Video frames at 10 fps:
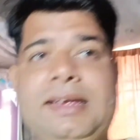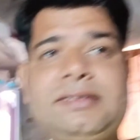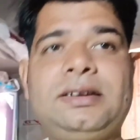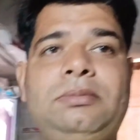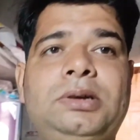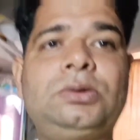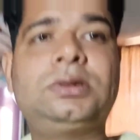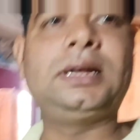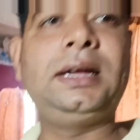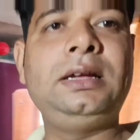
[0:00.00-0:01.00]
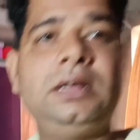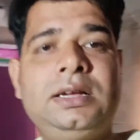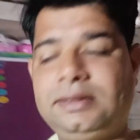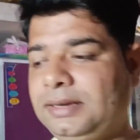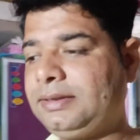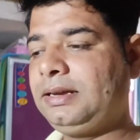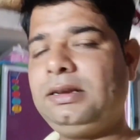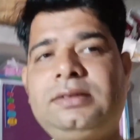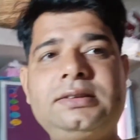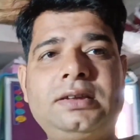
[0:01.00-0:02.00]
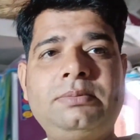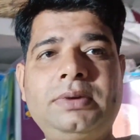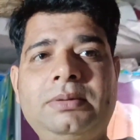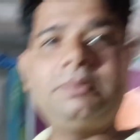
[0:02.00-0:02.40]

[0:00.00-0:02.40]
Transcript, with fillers: केस नंबर होता है जैसे ही इस सिस्टम में हम